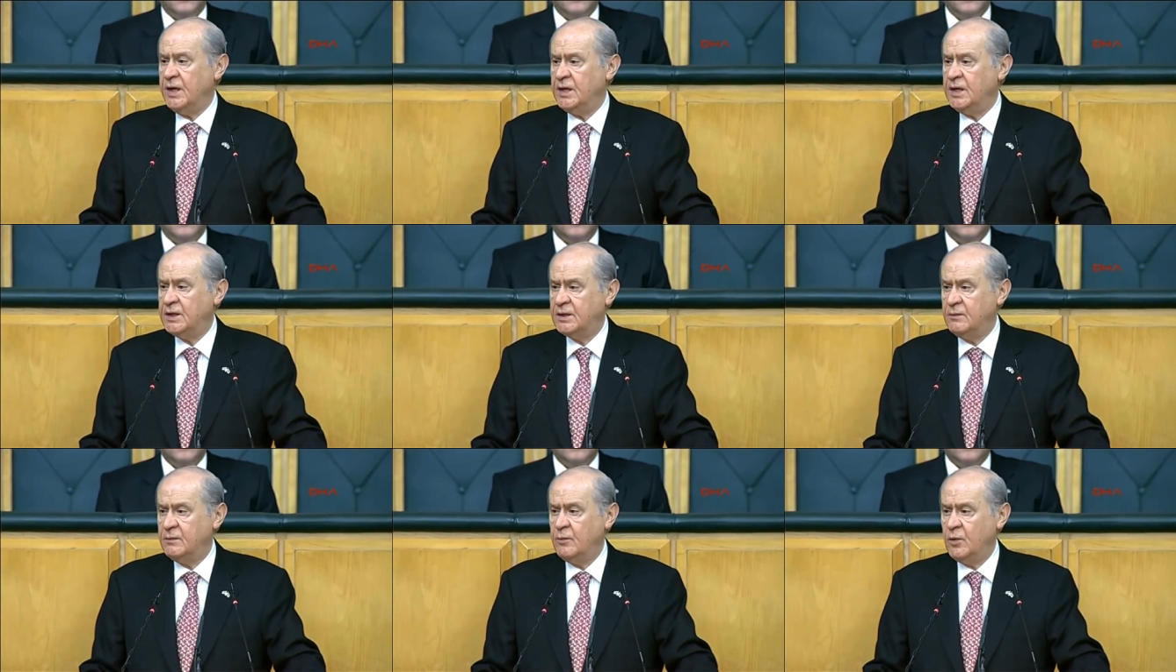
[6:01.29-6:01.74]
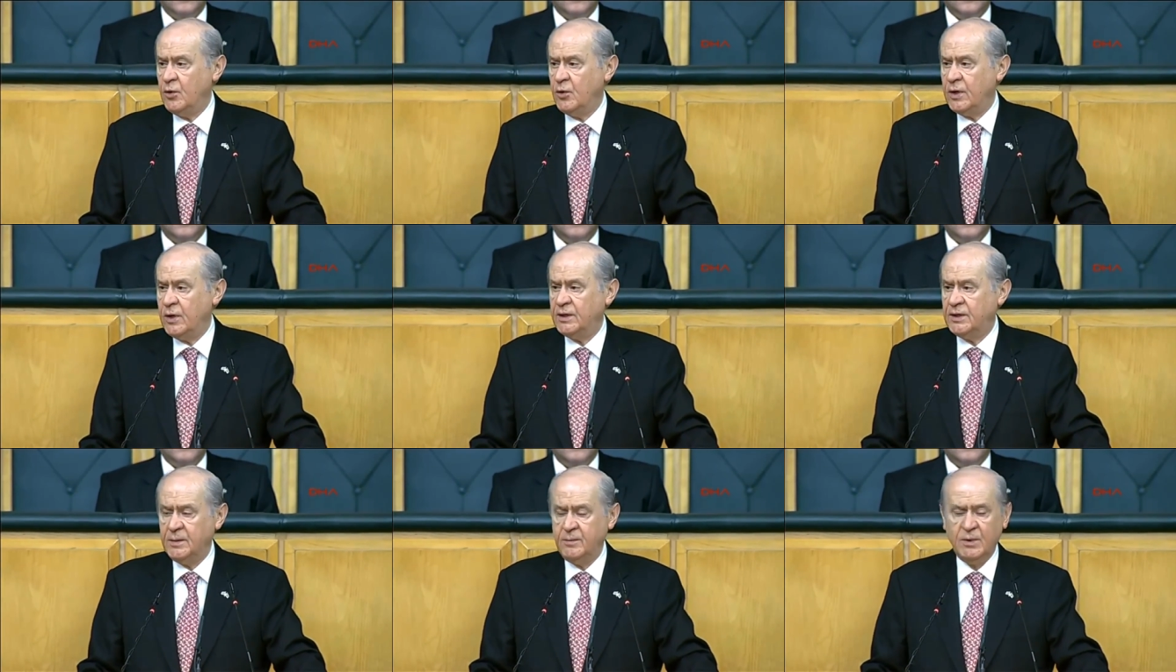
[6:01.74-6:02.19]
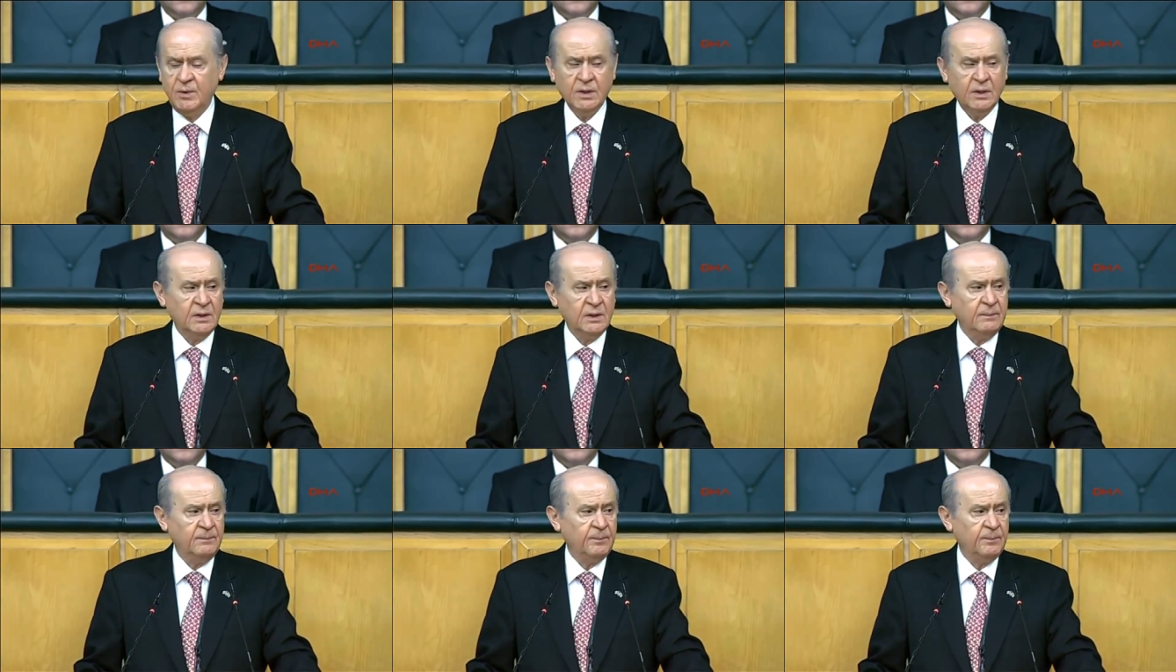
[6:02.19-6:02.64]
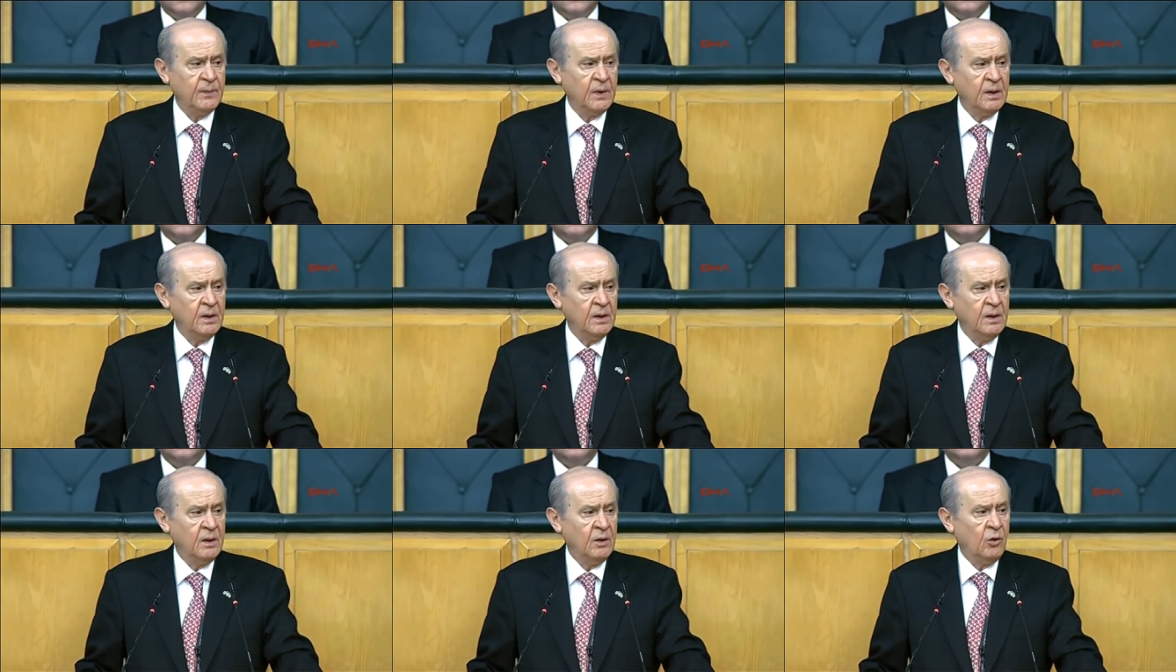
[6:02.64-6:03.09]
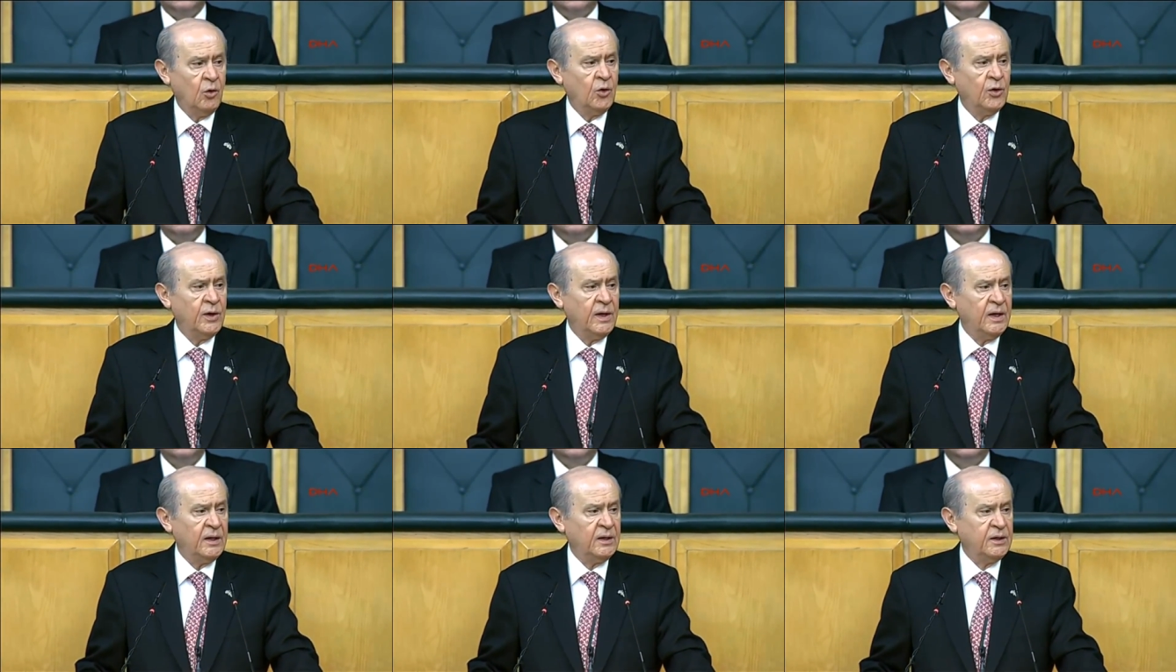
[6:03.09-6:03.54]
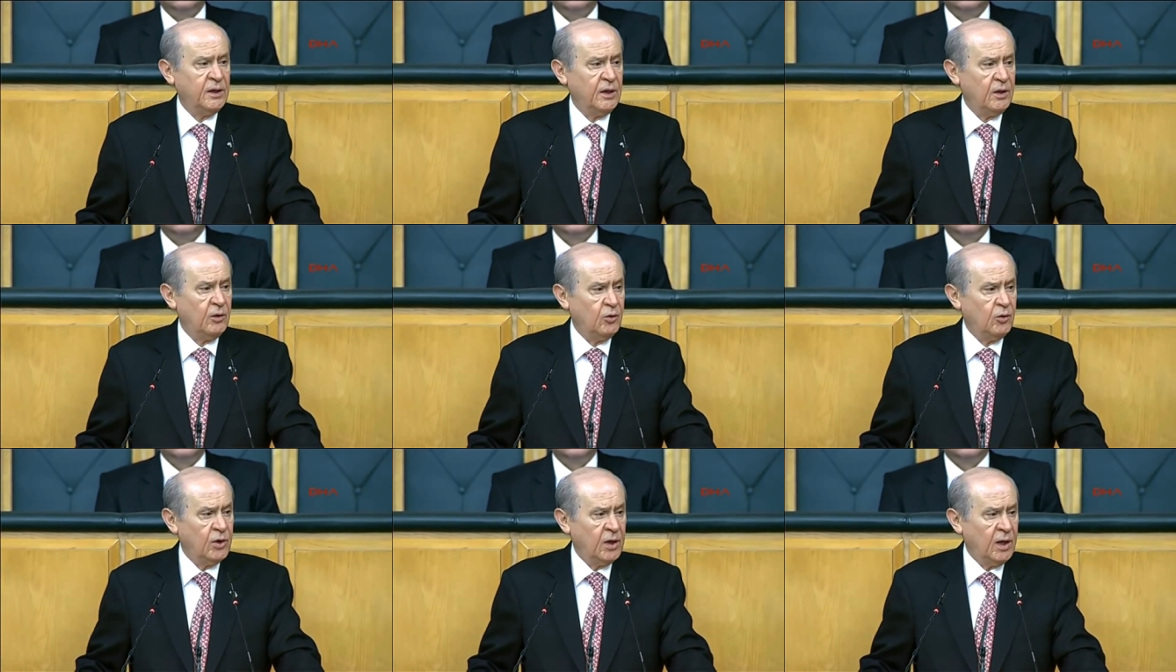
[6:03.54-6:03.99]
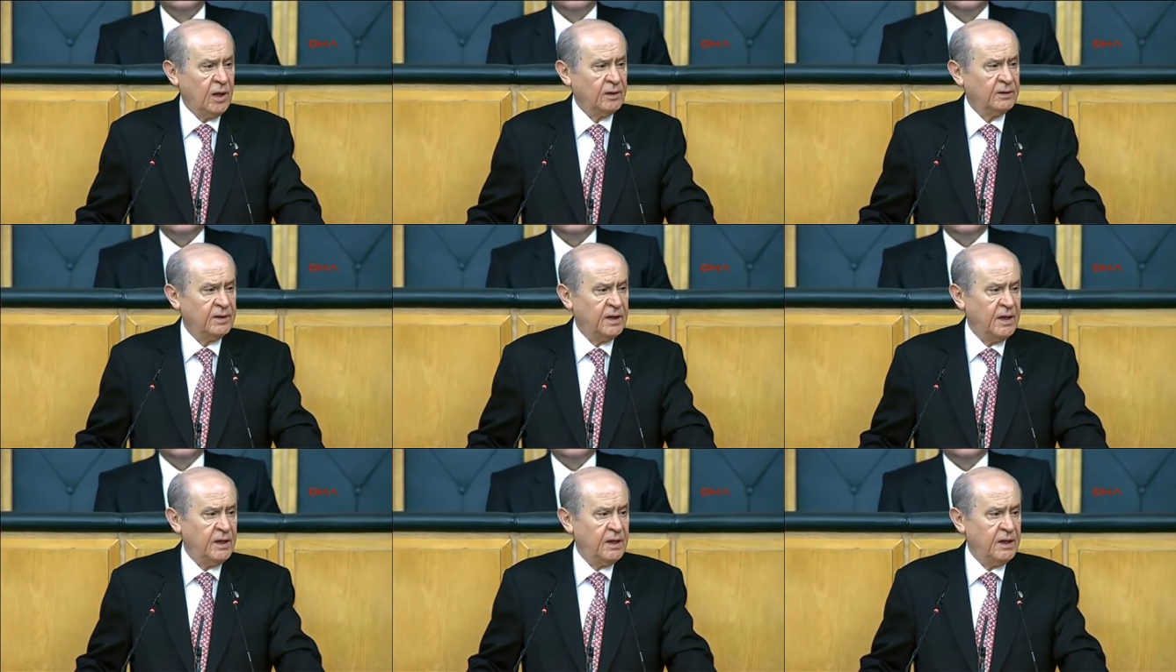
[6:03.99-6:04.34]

eğitim ve öğretim yılı 16